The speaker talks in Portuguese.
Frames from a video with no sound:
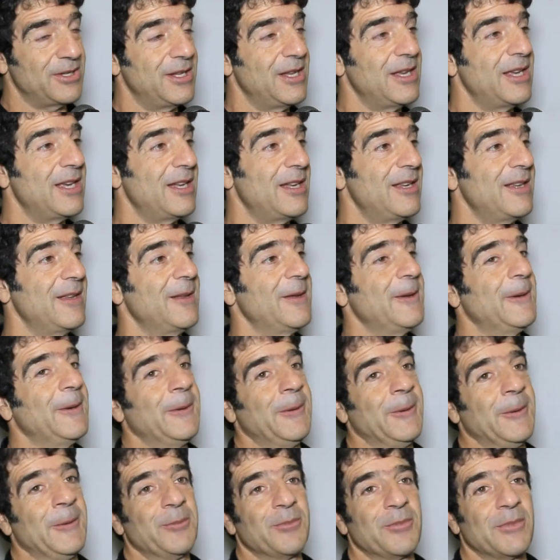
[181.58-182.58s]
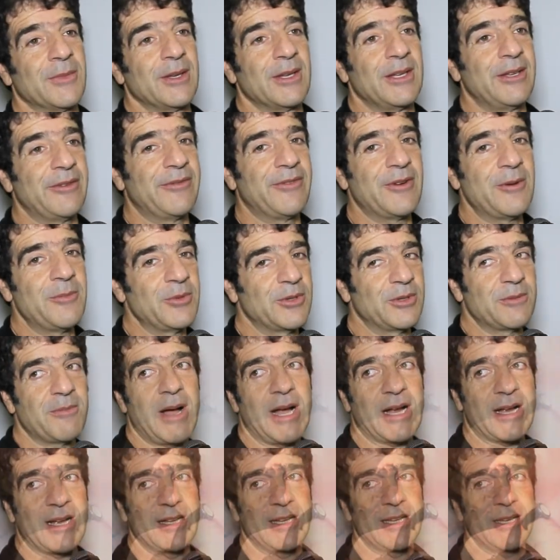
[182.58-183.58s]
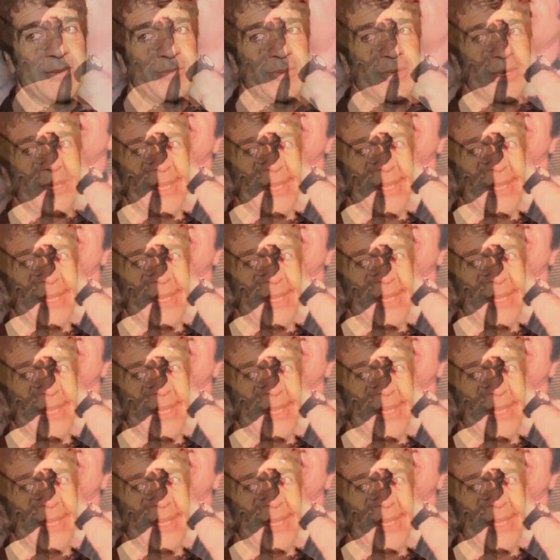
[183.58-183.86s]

dele. E foi muito bacana.